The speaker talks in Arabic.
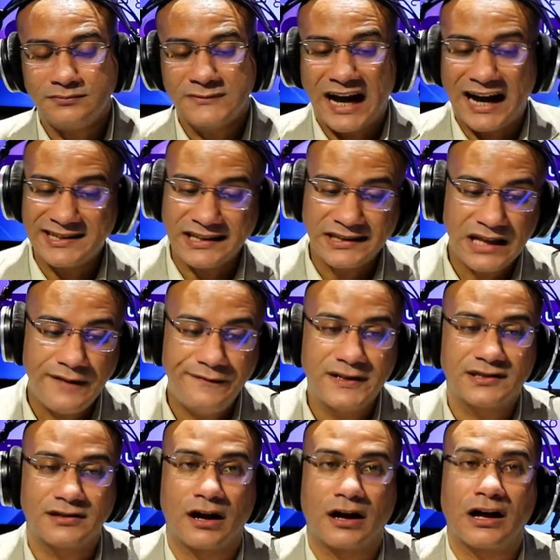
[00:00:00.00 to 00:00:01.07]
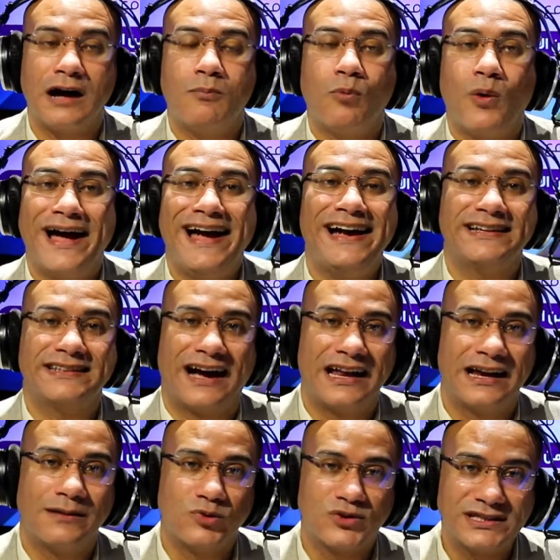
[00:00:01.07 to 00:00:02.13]
عايزه تنافس رقم واحد
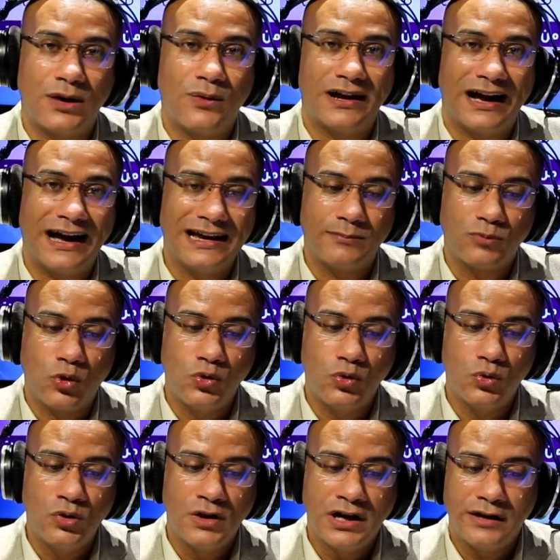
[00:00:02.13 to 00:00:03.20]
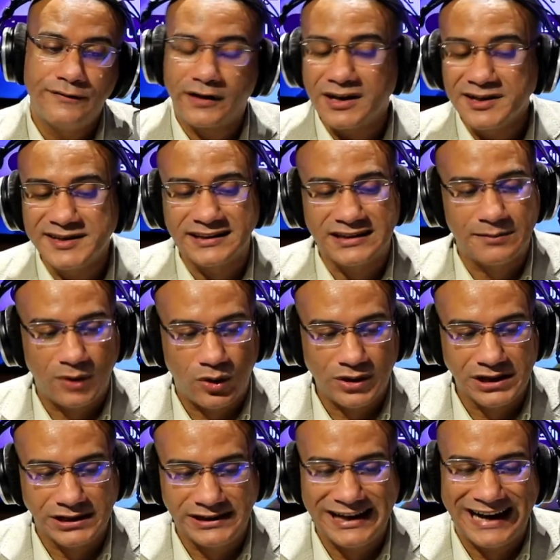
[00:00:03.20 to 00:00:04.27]
على مستوى العالم كله في قصه
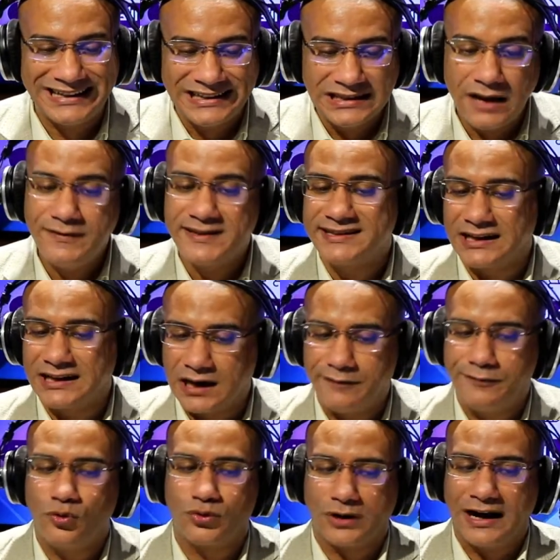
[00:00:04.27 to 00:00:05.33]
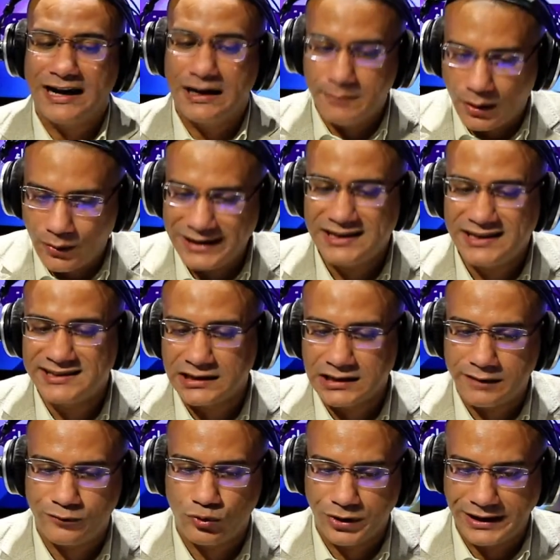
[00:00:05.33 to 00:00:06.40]
الموانئ دي يعني تنافس سنغافوره الموانئ
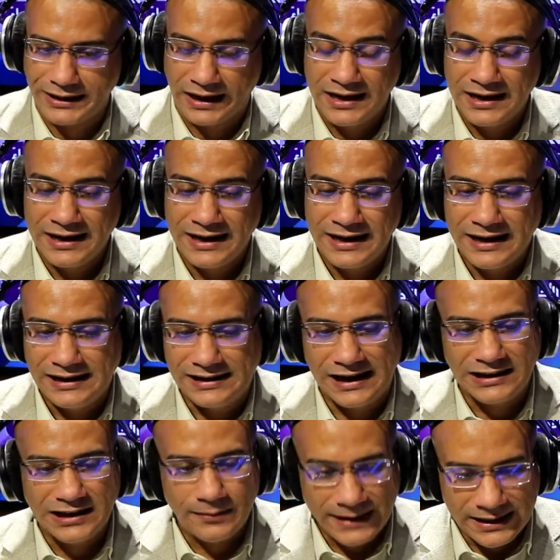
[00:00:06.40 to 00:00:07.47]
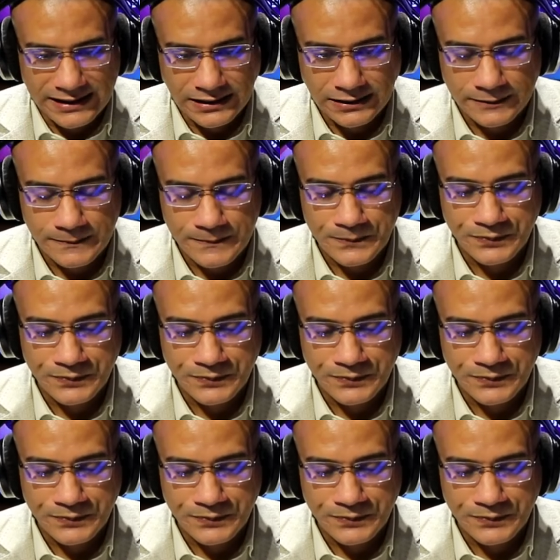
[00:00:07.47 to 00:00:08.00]
السنغافوريه لان بلدك